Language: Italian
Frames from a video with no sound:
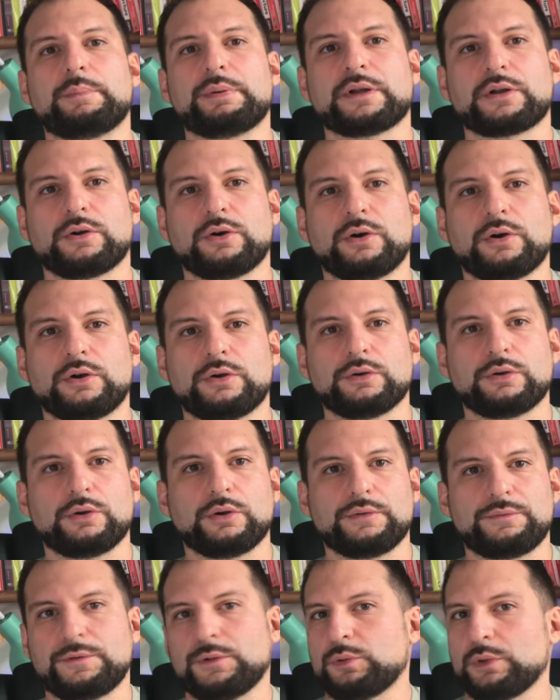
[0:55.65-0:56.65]
però
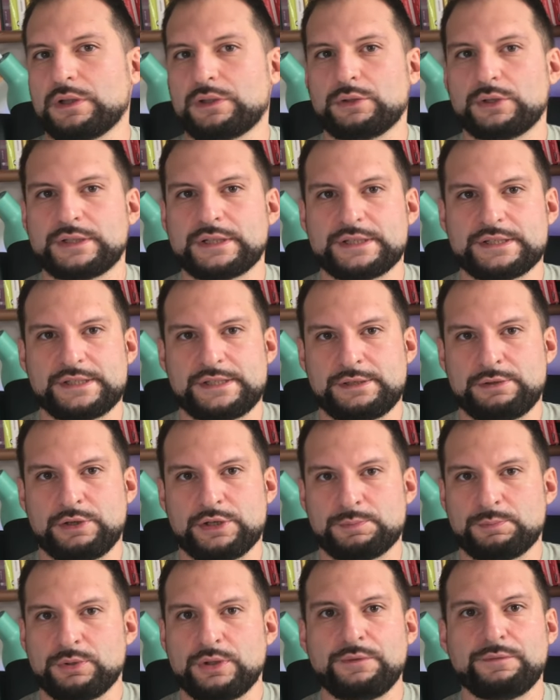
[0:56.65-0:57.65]
ho effettuato la transizione
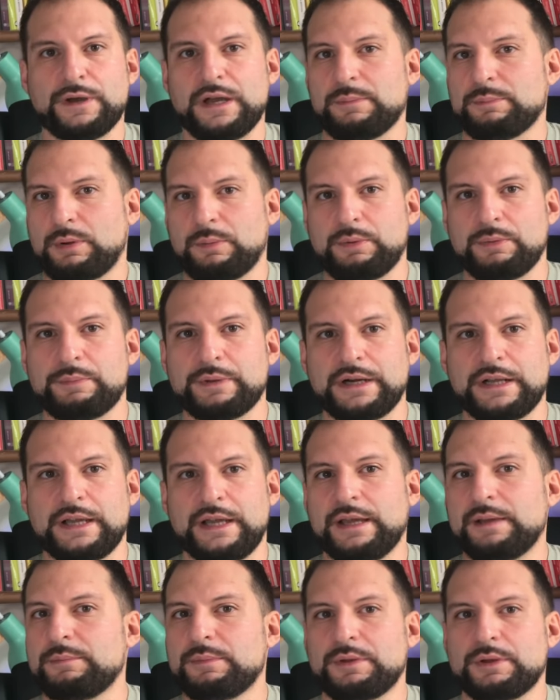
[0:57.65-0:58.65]
a Spotify proprio perché